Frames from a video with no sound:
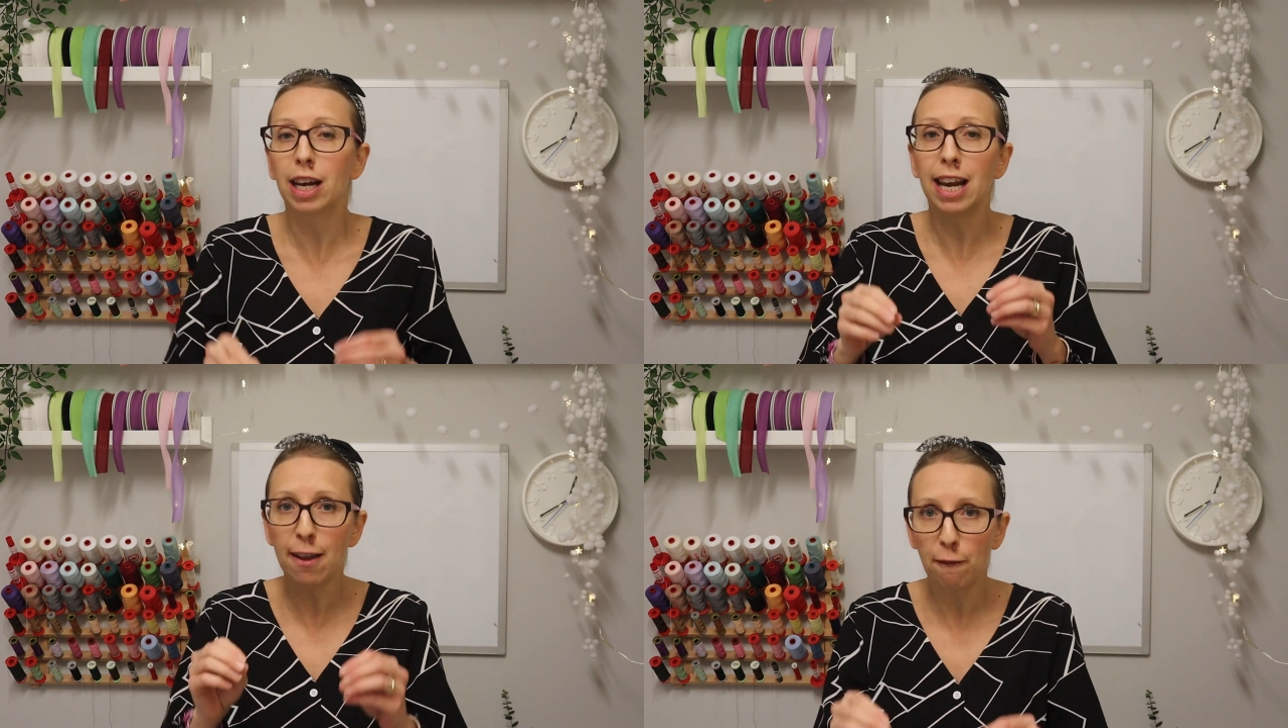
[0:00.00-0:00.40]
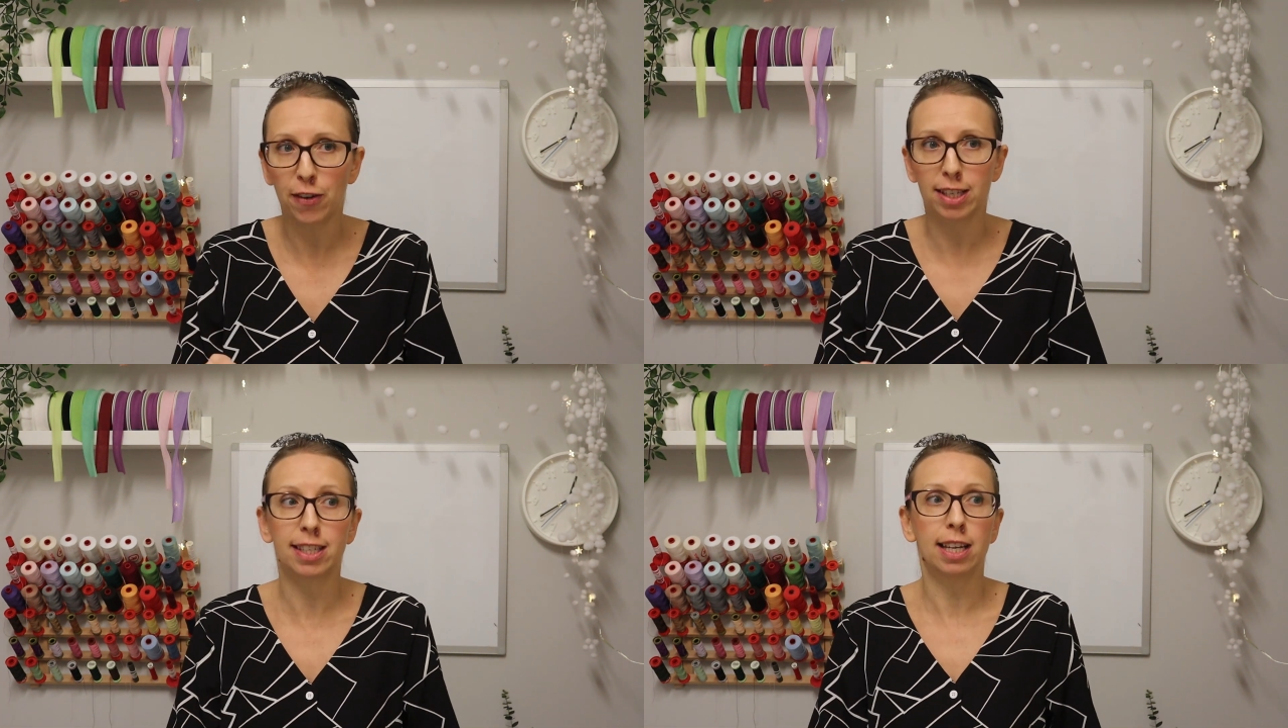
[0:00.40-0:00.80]

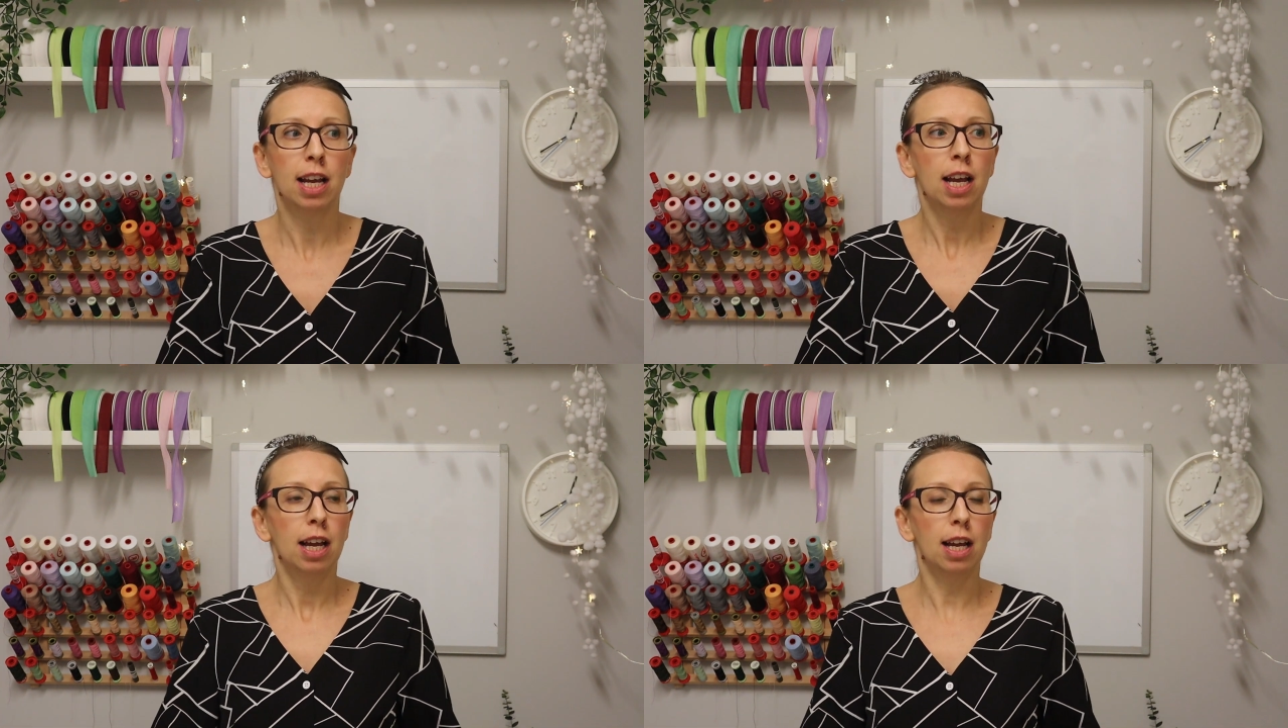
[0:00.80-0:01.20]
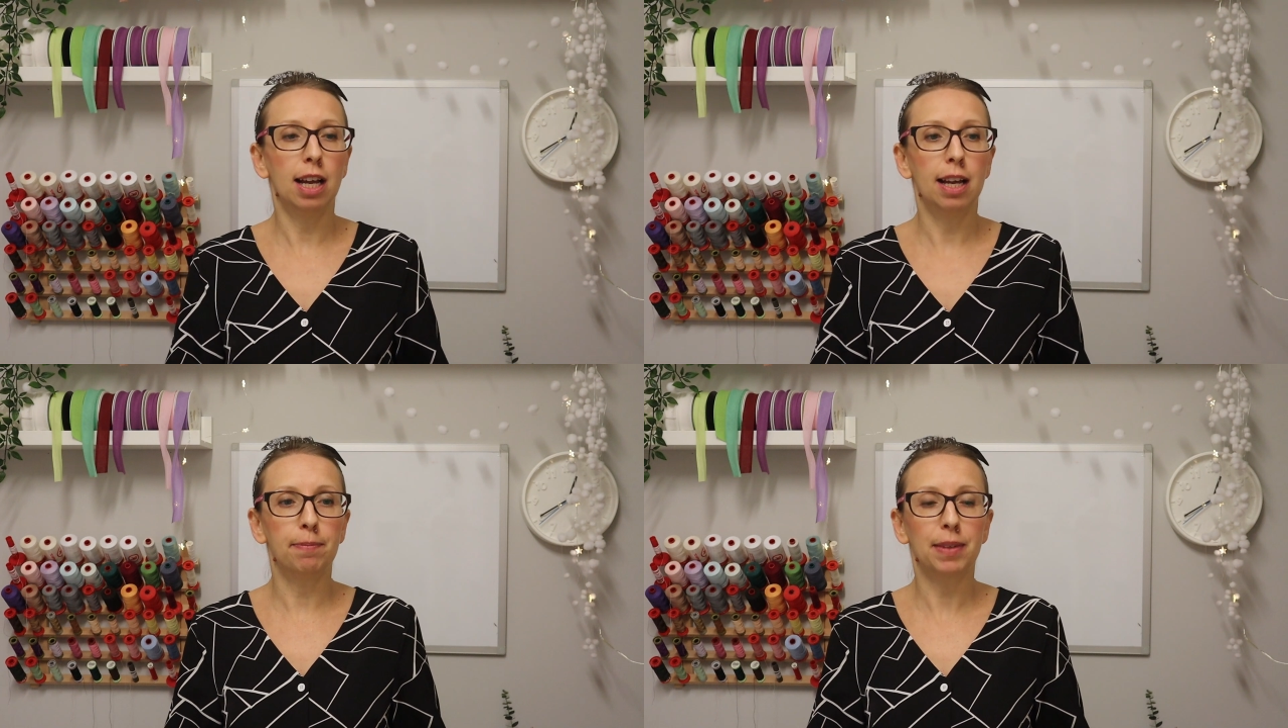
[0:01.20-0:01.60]
l'enfasi
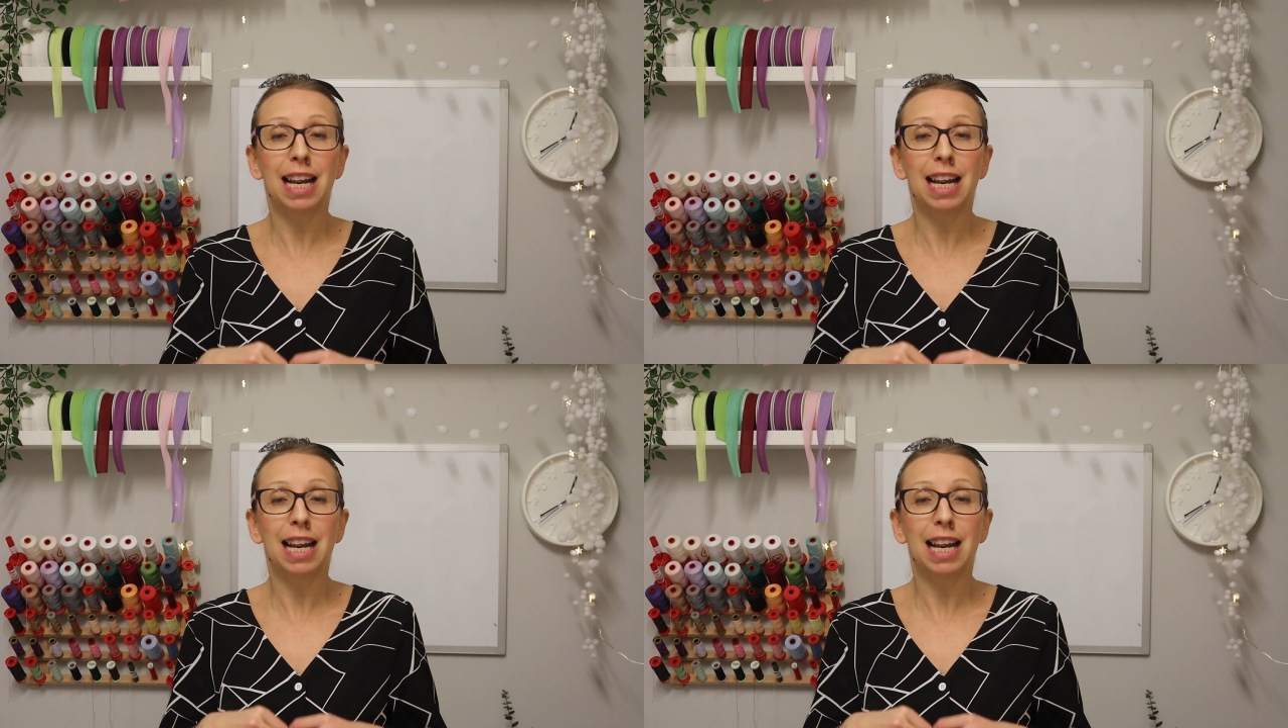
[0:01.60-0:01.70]
ehm,